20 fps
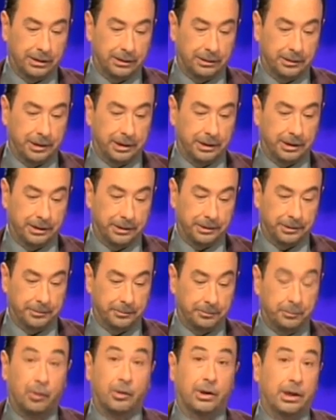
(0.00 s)
eh,
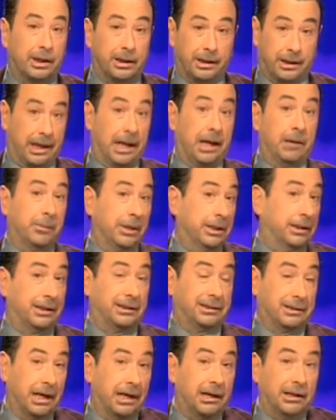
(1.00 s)
porque realmente
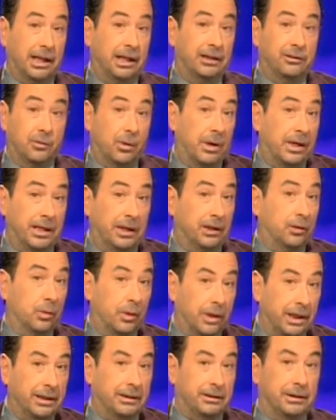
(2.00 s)
sale de Antoine y
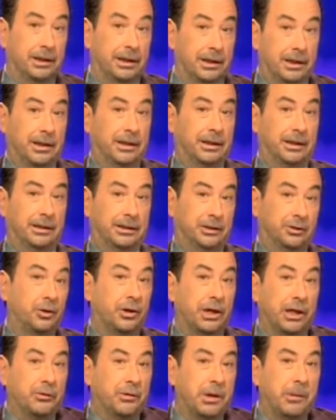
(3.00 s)
Antoinette, eh, la
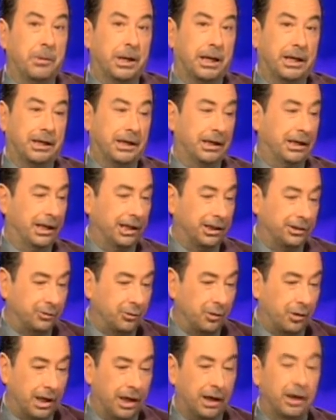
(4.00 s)
historia de una pareja que les
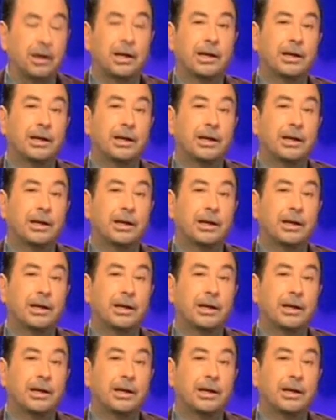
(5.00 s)
toca